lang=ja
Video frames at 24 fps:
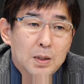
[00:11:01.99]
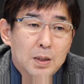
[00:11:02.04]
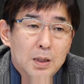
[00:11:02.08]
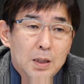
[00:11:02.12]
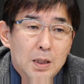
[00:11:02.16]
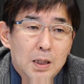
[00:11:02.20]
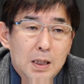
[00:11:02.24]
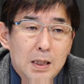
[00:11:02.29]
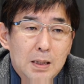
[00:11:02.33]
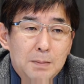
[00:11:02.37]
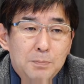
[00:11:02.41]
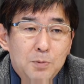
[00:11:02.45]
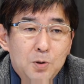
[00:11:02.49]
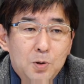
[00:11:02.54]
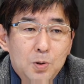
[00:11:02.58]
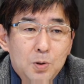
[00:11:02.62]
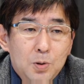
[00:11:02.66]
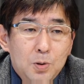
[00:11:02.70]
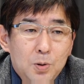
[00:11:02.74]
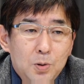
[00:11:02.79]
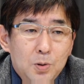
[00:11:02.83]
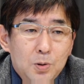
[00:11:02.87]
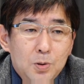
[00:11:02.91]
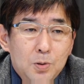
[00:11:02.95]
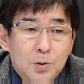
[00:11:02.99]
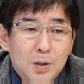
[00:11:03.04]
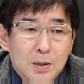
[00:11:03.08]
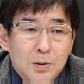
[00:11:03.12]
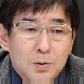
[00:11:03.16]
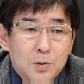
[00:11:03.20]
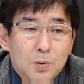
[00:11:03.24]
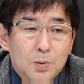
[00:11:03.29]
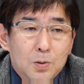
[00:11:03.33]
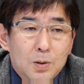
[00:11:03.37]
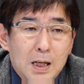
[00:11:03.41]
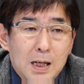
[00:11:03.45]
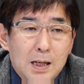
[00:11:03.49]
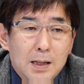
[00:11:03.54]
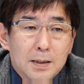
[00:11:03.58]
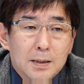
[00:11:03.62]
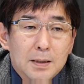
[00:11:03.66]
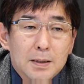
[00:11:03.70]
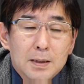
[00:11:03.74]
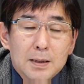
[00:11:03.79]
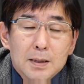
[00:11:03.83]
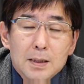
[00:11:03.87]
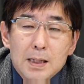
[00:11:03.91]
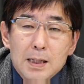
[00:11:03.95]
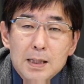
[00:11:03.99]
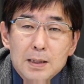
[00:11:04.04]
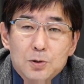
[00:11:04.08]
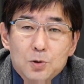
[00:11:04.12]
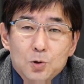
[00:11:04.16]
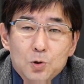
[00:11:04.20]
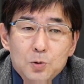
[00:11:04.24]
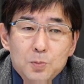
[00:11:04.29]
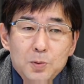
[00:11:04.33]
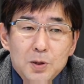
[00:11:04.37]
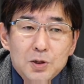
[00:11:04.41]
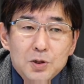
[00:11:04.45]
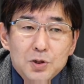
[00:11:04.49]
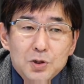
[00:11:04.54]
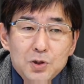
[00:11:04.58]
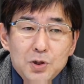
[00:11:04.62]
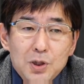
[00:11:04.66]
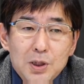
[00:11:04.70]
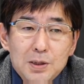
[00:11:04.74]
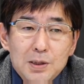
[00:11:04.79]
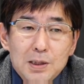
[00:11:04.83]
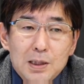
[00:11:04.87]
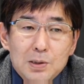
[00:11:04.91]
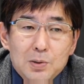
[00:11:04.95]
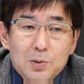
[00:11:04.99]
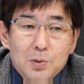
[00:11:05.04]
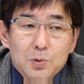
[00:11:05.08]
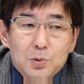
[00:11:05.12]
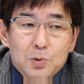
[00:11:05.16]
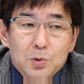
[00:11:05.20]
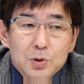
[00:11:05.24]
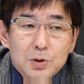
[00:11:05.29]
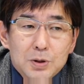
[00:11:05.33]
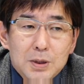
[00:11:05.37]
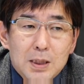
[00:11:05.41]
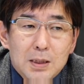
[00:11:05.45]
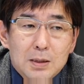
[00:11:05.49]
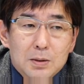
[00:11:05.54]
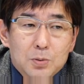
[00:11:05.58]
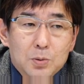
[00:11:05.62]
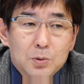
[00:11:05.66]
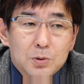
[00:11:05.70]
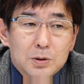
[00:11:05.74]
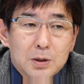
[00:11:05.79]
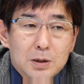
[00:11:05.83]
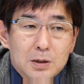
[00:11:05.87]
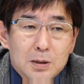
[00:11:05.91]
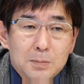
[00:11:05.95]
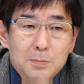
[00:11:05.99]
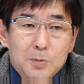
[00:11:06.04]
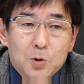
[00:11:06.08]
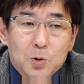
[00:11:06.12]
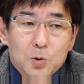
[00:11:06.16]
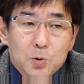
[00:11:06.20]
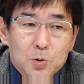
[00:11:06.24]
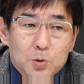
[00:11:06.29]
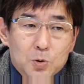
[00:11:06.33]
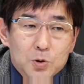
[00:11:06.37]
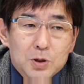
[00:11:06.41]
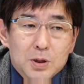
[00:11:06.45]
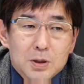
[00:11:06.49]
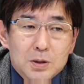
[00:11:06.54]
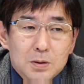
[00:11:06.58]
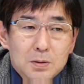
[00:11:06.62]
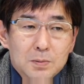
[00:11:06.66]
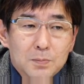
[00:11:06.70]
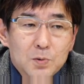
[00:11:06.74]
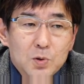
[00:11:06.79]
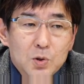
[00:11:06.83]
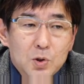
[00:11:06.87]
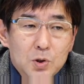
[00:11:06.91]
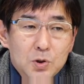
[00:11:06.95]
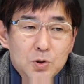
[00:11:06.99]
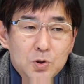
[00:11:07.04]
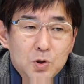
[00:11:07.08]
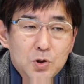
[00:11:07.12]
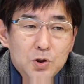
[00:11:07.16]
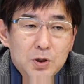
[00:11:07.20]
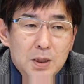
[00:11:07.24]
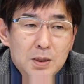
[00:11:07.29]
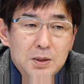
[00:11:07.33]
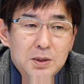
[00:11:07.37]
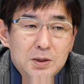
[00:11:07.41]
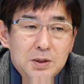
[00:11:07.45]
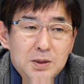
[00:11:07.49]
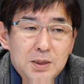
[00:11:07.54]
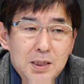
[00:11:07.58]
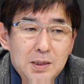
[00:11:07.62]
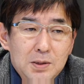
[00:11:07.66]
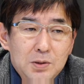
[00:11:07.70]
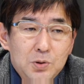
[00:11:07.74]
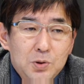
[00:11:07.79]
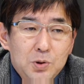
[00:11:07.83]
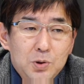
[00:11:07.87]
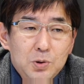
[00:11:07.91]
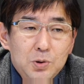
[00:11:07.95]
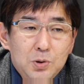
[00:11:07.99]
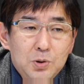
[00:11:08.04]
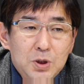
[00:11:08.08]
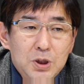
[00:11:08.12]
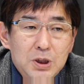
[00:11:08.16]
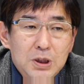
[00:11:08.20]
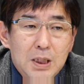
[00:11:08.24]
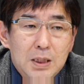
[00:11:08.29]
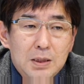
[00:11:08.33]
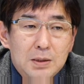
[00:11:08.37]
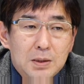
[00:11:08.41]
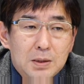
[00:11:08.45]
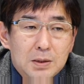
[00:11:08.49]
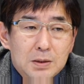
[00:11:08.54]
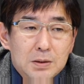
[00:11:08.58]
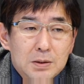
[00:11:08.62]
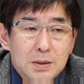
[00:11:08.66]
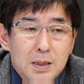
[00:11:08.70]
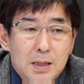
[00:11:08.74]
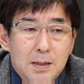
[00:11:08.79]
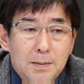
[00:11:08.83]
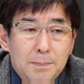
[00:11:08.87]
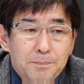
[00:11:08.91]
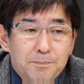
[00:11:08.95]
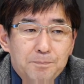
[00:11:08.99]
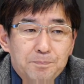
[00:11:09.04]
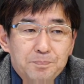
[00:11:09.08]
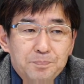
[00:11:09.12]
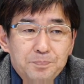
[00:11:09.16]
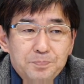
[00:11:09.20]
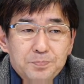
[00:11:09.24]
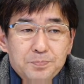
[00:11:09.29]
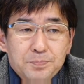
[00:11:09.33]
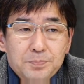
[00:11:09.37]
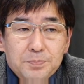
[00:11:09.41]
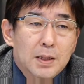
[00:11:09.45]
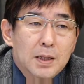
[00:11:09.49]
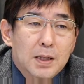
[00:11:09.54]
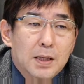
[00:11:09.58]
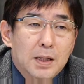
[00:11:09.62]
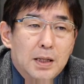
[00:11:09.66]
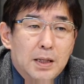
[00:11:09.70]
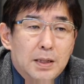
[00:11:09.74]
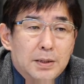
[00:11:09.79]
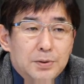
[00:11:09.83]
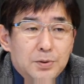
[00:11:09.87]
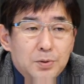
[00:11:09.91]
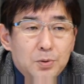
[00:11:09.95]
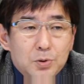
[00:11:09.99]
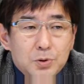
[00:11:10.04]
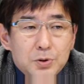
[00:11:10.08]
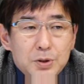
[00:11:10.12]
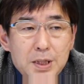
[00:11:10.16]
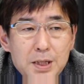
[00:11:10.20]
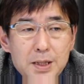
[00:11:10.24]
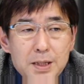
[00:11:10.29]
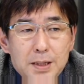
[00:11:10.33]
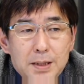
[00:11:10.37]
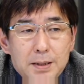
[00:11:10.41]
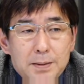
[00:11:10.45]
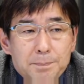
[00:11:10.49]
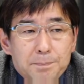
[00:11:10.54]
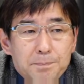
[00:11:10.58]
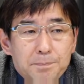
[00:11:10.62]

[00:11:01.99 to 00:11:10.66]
えー、盲老幼学校が、えー、特別支援学校として統一されたのもこの年です。そして2012年ですね、えー、共生、